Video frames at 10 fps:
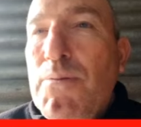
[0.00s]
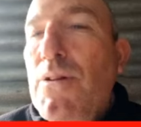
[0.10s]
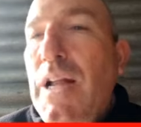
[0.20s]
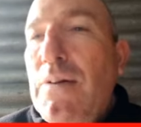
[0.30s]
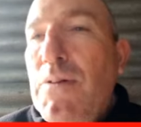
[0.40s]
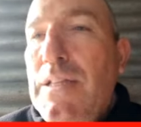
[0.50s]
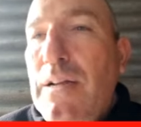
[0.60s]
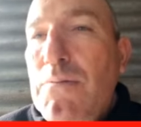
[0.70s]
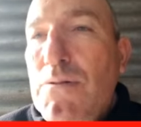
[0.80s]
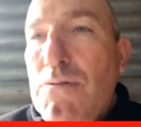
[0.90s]
puedo dar la
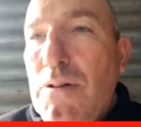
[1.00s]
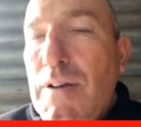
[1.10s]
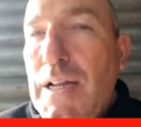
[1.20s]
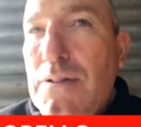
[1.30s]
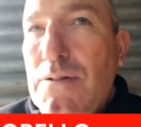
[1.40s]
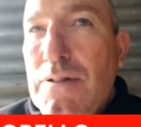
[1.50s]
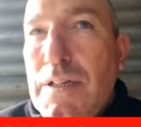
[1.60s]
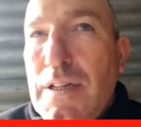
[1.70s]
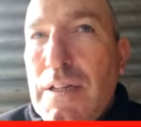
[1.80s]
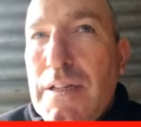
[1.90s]
vuelta al mundo hablando.
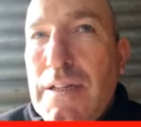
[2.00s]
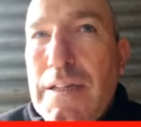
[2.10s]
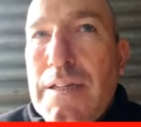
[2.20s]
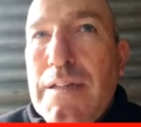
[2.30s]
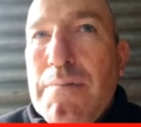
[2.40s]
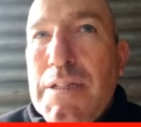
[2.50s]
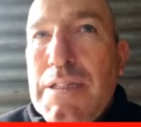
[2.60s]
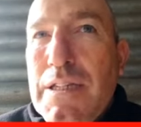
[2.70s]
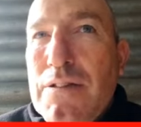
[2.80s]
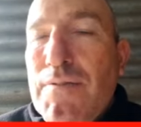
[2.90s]
Eh, me
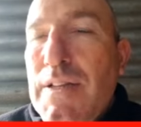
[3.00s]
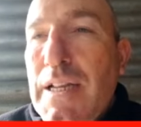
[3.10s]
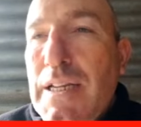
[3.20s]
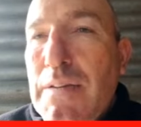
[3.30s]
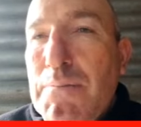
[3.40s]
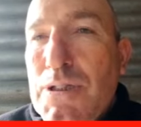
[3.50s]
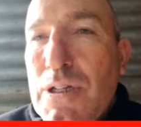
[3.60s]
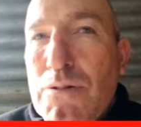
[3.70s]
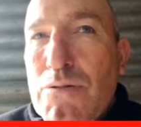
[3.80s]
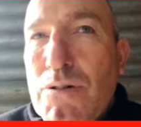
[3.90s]
siento frente al equipo y
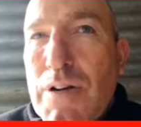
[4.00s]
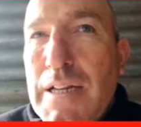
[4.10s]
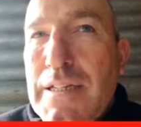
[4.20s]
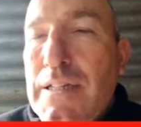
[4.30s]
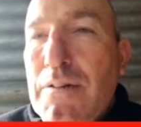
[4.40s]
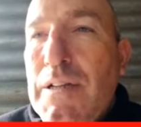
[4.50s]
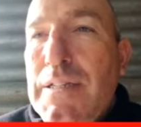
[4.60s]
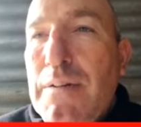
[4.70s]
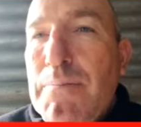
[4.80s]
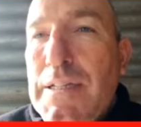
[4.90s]
seguro con alguien de
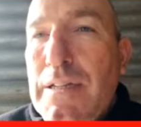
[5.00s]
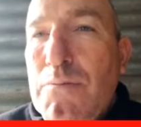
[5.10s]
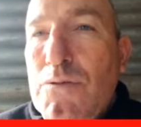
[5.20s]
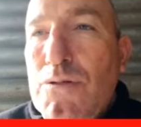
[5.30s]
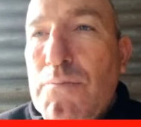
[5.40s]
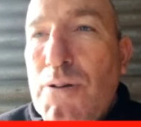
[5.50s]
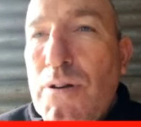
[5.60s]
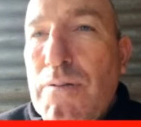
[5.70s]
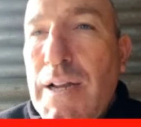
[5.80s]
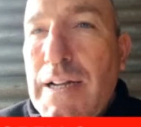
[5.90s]
cualquier parte del mundo
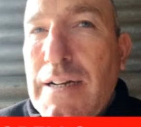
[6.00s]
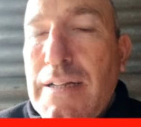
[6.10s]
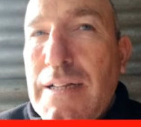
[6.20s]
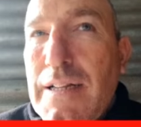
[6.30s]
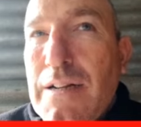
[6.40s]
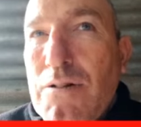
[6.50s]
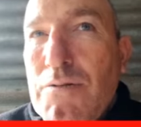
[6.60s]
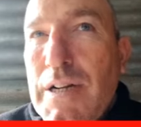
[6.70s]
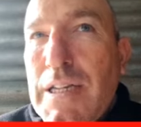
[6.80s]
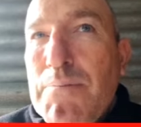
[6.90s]
puedo hablar.
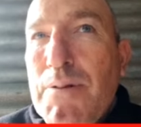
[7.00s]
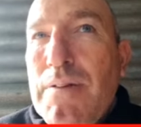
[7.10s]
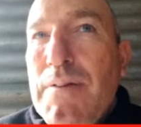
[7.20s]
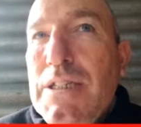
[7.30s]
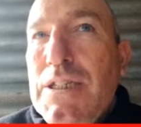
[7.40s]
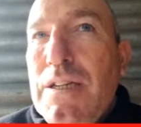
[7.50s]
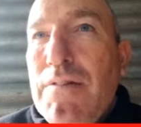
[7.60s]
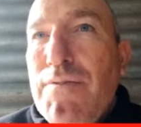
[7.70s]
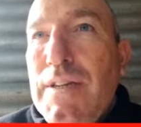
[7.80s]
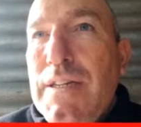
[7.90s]
Con un equipo de
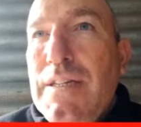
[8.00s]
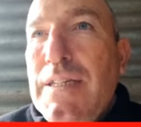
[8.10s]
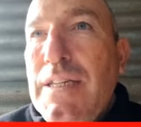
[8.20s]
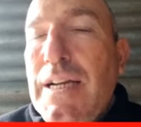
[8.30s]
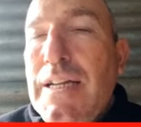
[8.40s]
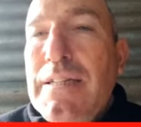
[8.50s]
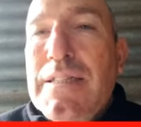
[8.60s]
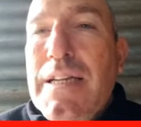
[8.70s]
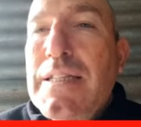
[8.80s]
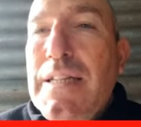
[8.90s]
VHF y haré
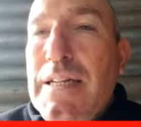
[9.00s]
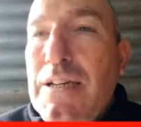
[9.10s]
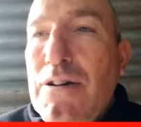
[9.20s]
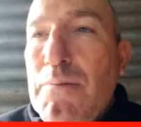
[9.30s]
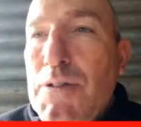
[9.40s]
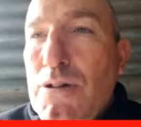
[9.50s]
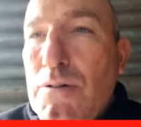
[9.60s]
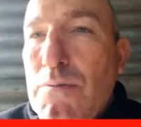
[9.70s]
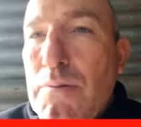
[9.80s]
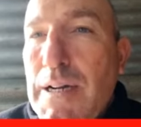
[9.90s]
30 kilómetros
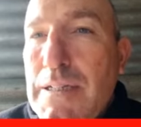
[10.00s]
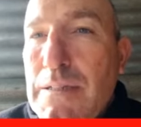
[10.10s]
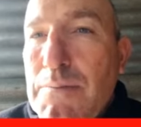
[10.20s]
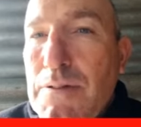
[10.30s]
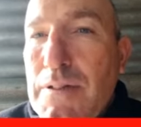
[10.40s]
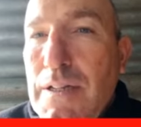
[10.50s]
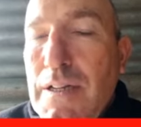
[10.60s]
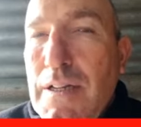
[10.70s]
como máximo